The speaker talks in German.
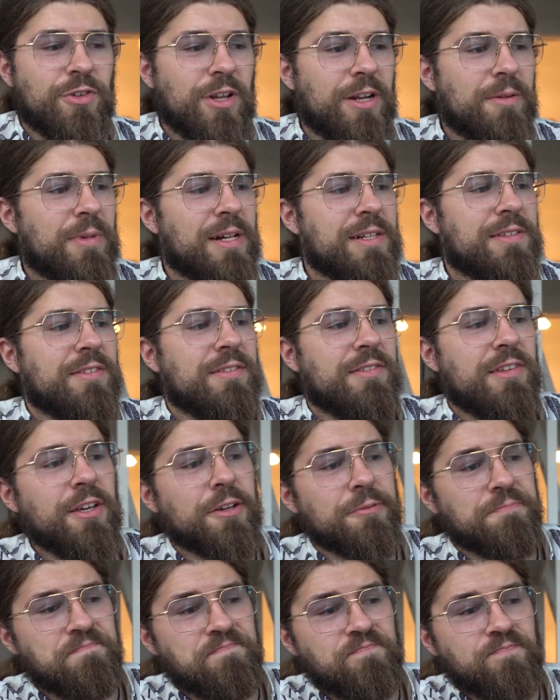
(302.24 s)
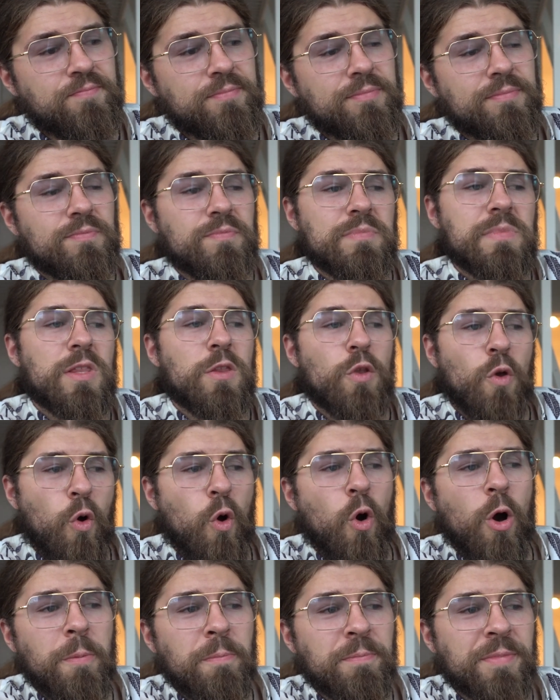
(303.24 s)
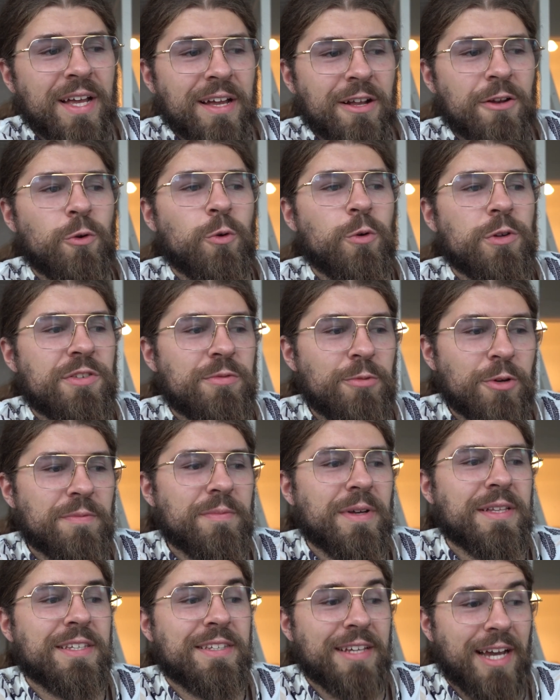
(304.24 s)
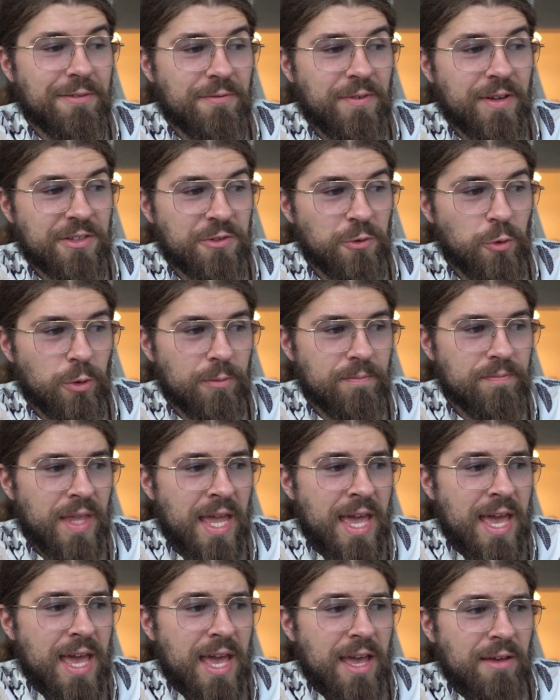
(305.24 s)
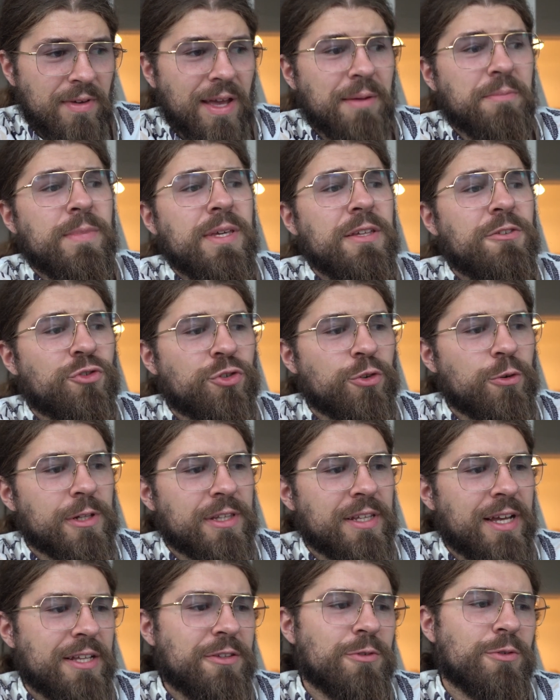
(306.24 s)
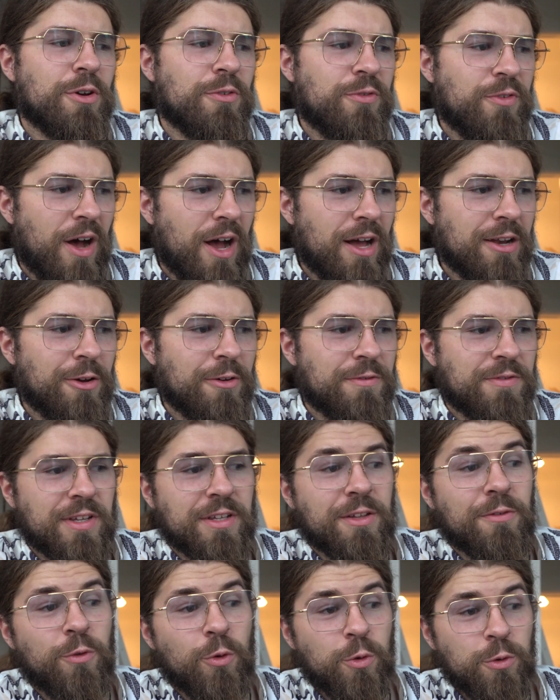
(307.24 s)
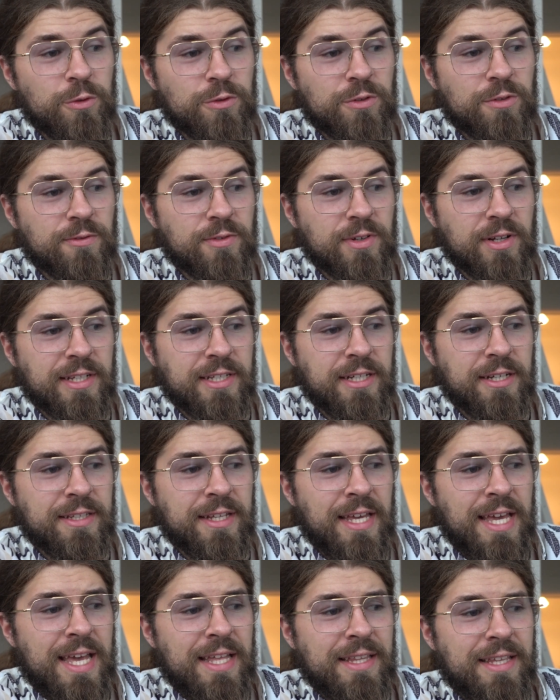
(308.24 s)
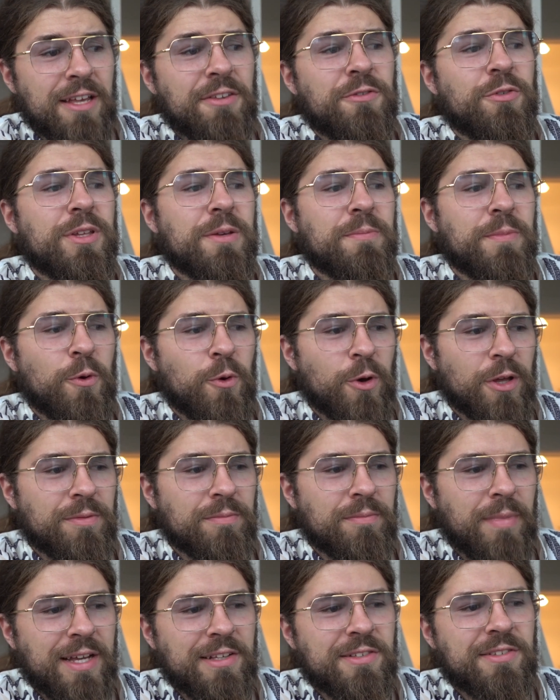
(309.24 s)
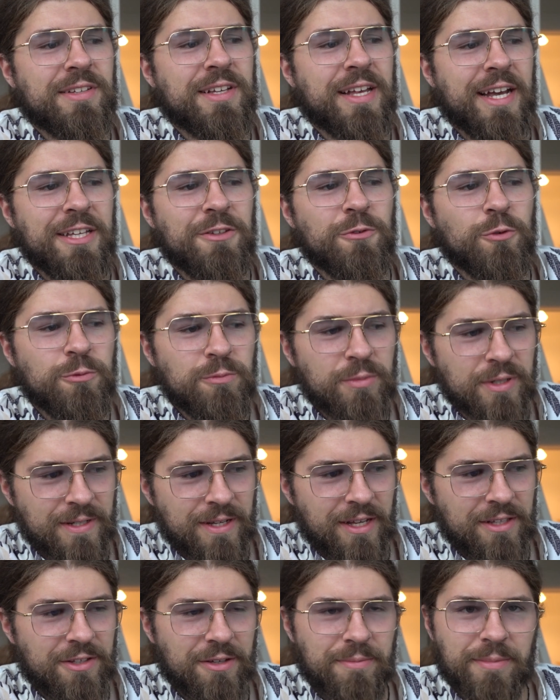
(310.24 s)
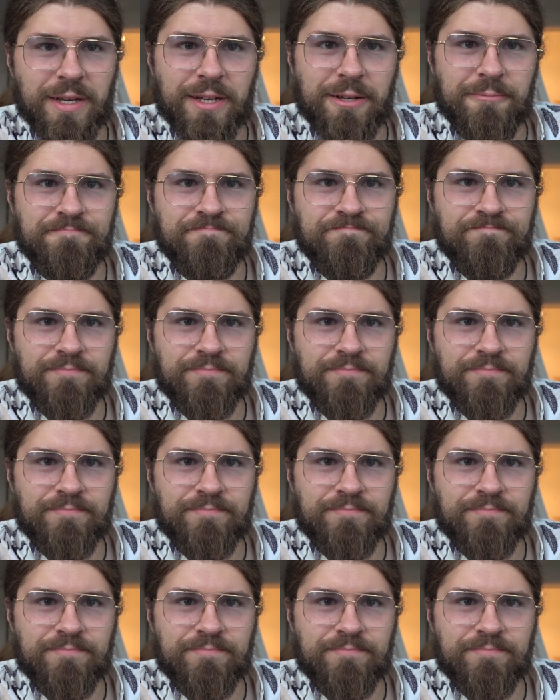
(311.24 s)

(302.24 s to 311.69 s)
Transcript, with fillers: Stelle mal zitieren. Obdachlos wird man nicht einfach so. Wer Mietschulden hat und Gefahr läuft, seine Wohnung zu verlieren, der ist für die Behörden meist kein Unbekannter mehr.